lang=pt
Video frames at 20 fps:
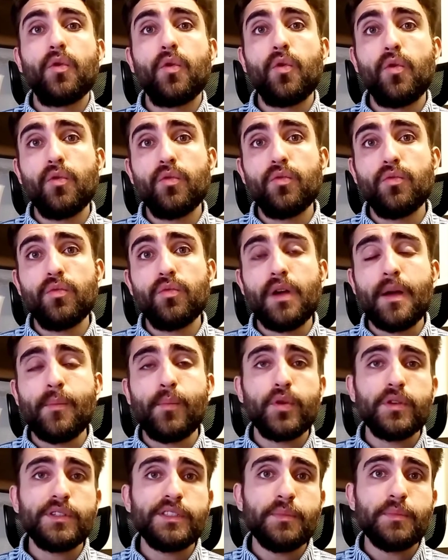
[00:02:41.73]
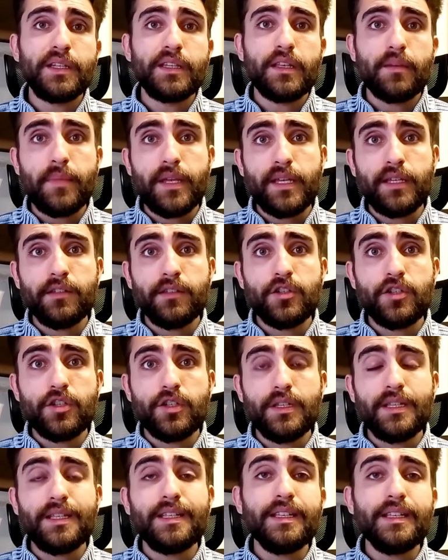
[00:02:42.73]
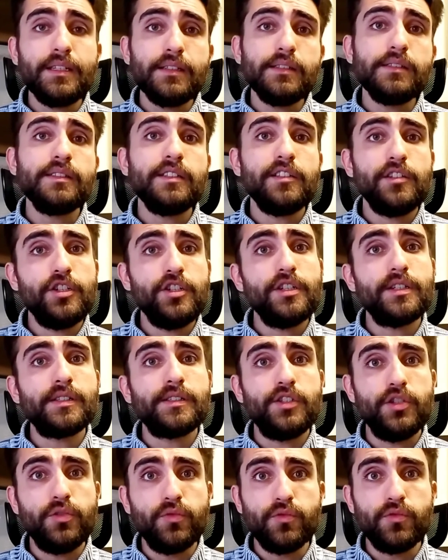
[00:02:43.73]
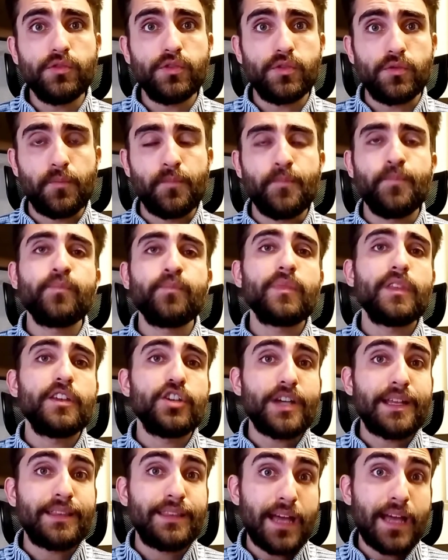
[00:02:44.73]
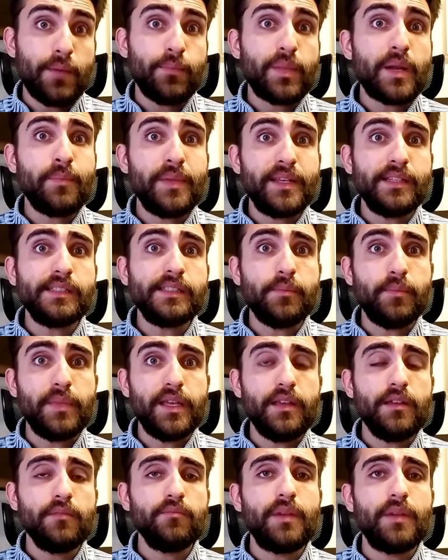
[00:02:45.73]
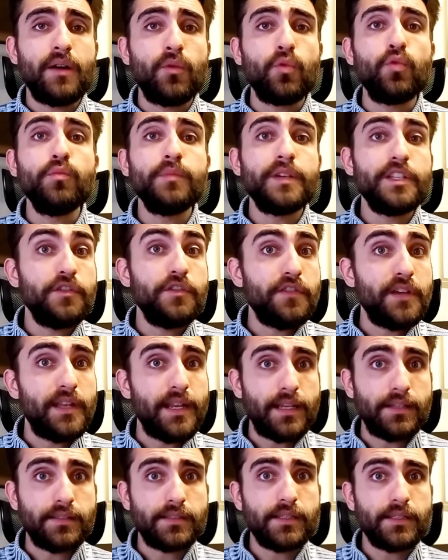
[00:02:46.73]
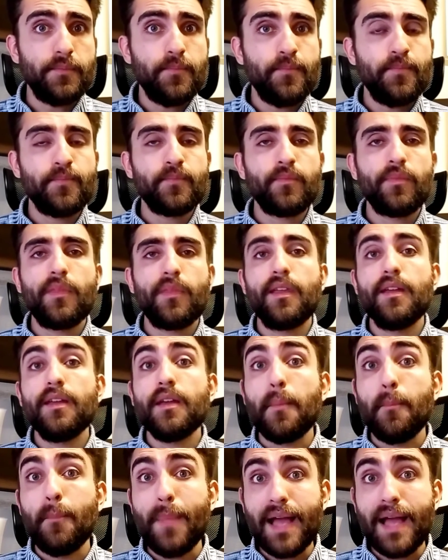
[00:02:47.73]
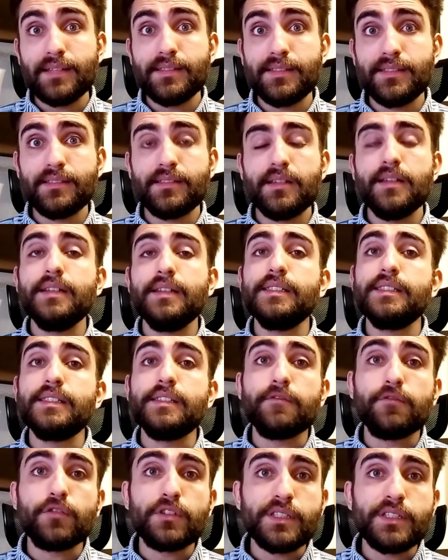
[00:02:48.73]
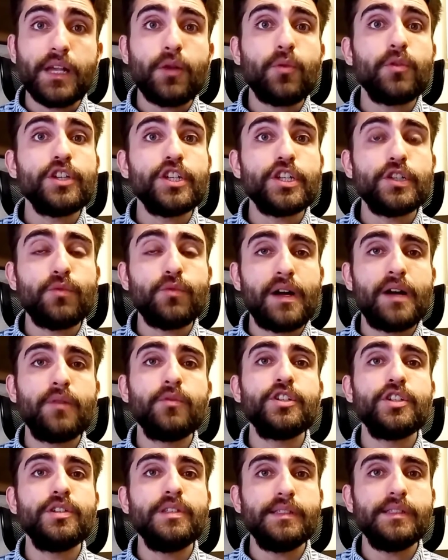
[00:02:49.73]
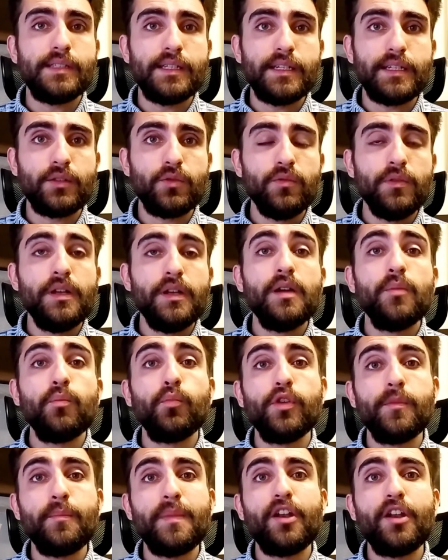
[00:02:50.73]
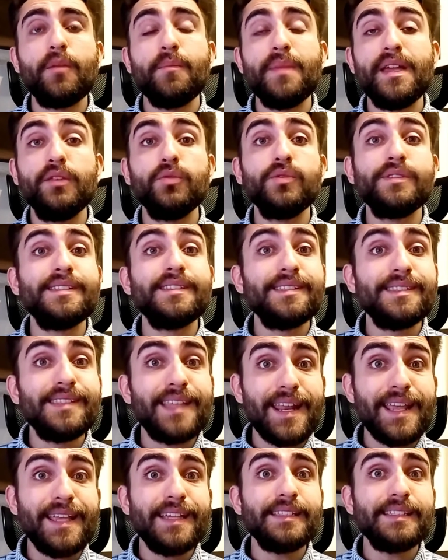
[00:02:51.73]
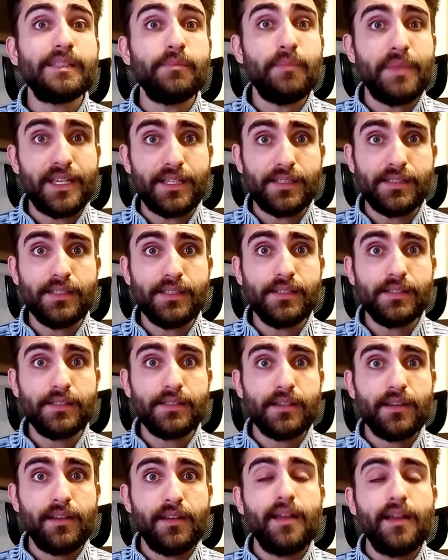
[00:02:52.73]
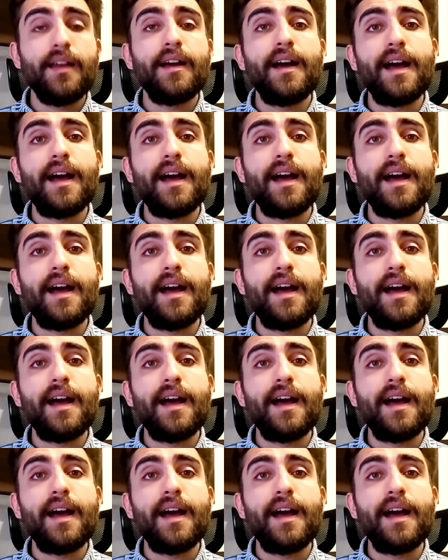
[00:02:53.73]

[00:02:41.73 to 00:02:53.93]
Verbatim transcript: Com aproximadamente 15 dias de uso, já dá para perceber alguma diferença, mas se você continuar utilizando por pelo menos três meses,